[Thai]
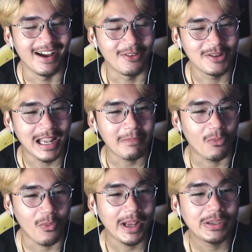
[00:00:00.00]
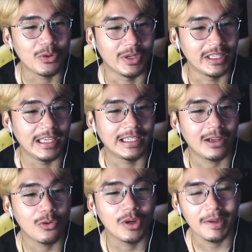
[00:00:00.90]
คุณนัทบอกว่าอยู่ดีๆก็
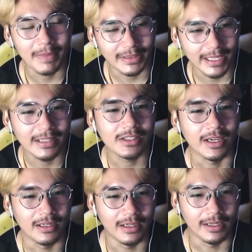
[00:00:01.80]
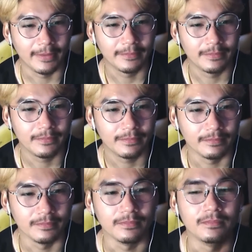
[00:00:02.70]
ลุกขึ้นมาเต้นเฉยเลย
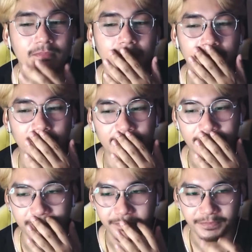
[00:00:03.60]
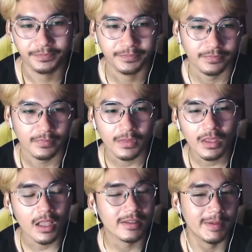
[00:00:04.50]
อืม
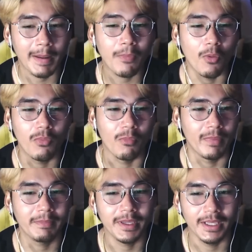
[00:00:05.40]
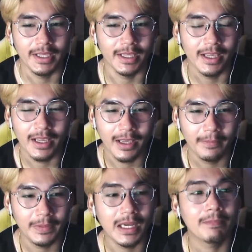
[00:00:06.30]
สำหรับผมผมไม่มี
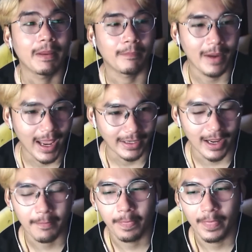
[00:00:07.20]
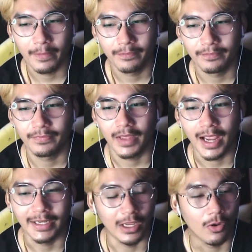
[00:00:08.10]
เพื่อนแปลกๆนะอ่า
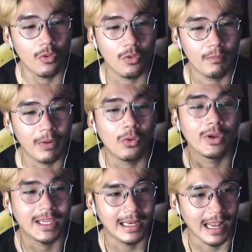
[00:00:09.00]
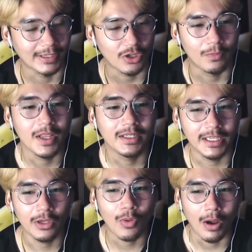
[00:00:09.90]
เดี๋ยวมาคุยกันหลังจบเรื่องนี้
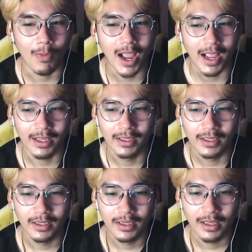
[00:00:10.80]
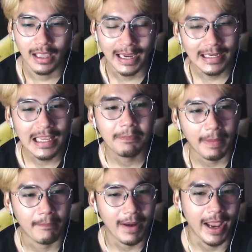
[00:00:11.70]
ดีกว่าว่าไอ้เรื่องแปล
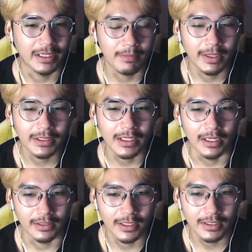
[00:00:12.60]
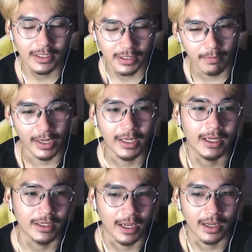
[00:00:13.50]
กๆที่มันเกิดขึ้นในสมัยเด็ก
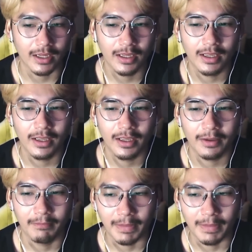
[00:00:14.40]
เนี่ยมัน